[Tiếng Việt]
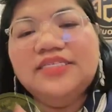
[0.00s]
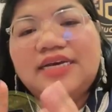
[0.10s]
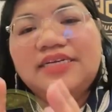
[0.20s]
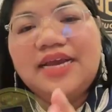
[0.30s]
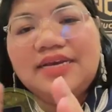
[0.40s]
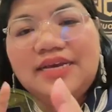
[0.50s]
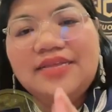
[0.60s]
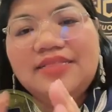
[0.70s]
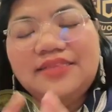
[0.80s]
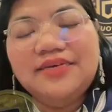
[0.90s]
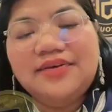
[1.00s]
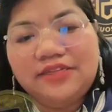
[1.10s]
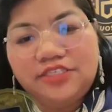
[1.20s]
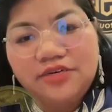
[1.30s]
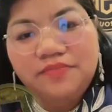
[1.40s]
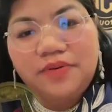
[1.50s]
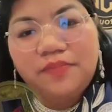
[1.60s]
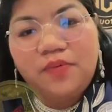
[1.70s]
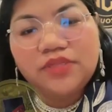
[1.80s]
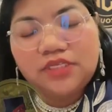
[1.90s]
trai na kinh tư tư khẳng chương
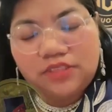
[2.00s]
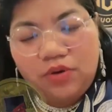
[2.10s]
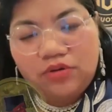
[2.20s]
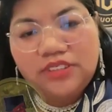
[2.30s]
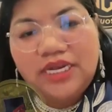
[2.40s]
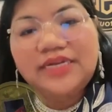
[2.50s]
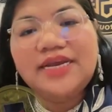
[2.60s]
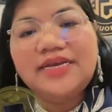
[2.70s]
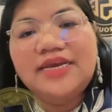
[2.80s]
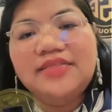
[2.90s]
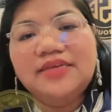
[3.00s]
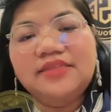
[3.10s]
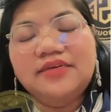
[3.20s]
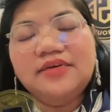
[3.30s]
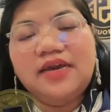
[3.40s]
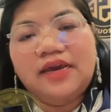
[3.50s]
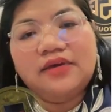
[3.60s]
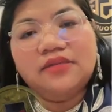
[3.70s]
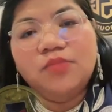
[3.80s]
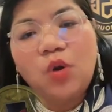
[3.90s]
phở bò tập một trai na kinh tư tư
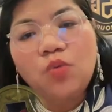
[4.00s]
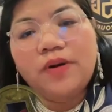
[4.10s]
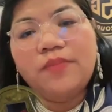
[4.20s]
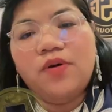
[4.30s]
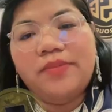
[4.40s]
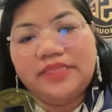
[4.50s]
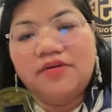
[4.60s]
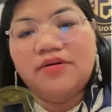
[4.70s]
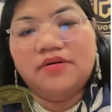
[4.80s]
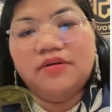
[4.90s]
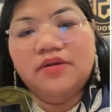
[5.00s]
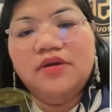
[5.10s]
khẳng bốn phở bò bài tòn